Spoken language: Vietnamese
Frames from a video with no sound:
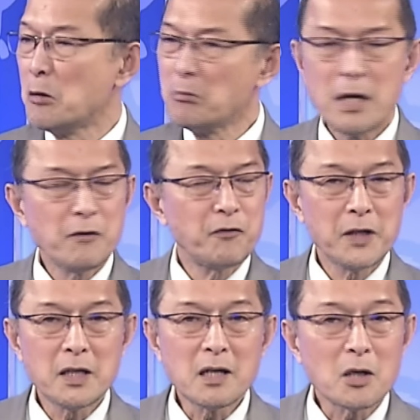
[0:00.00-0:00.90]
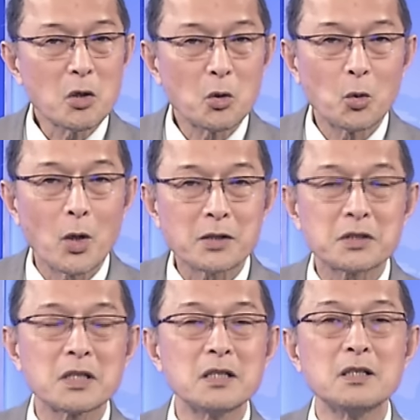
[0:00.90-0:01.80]
Bên phía luật
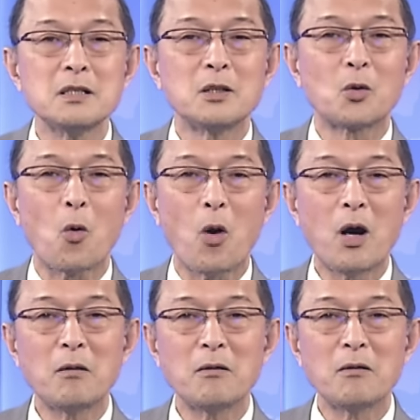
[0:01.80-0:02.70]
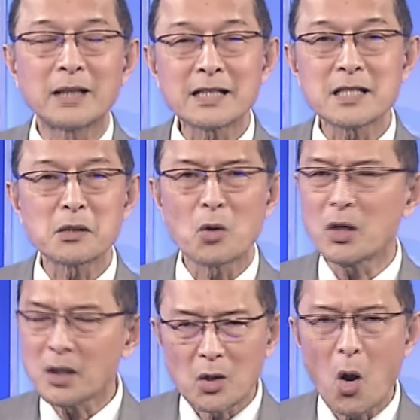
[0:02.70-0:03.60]
sư của Texas nói
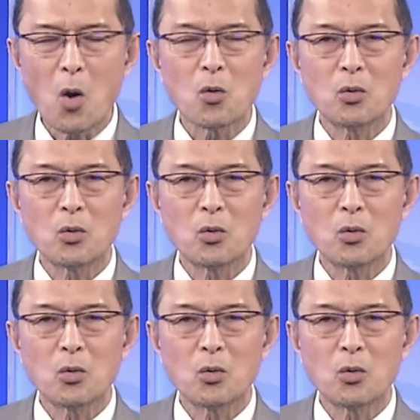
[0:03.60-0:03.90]
no,